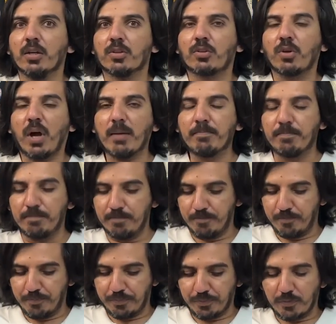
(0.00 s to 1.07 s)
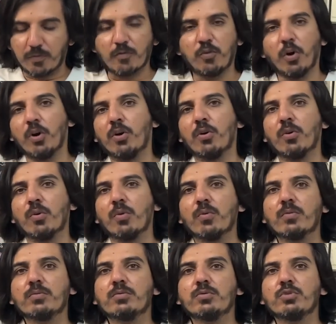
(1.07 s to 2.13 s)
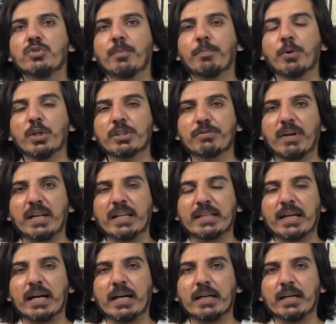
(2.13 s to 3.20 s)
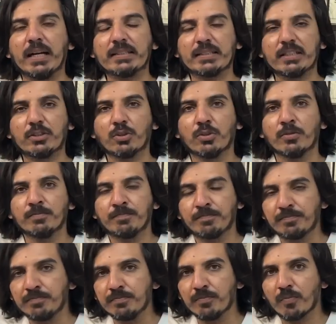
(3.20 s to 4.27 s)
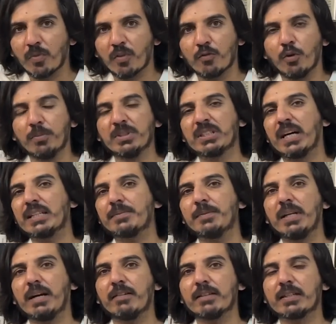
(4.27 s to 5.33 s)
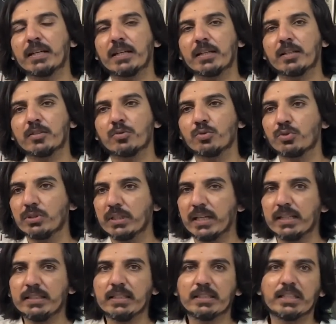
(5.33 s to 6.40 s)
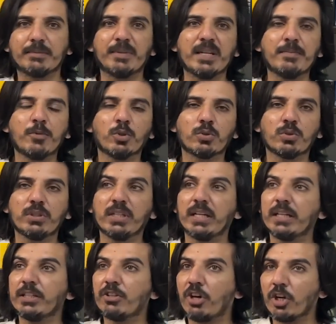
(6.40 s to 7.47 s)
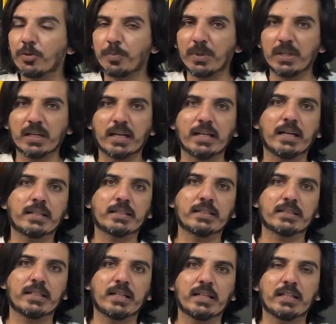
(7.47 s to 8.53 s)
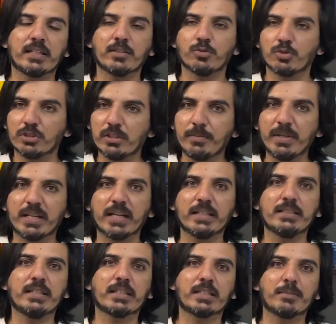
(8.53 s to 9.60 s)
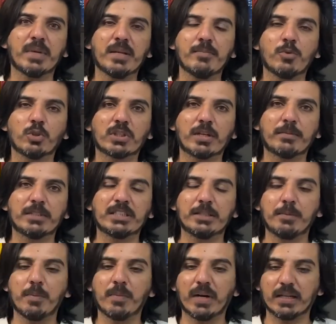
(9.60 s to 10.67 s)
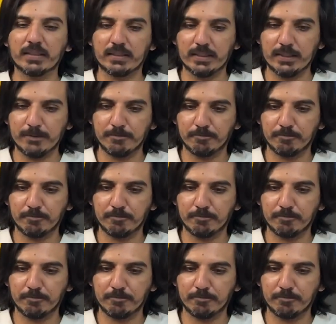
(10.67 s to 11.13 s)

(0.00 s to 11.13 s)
तो अब वो जो पुलिस वाला था एस एच ओ वो भी साथ मिला हुआ था उसने कह दिया तबई मौत हुई है जो हॉस्पिटल का डॉक्टर था उसने भी कह दिया तबई मौत है बच्ची बीमार थी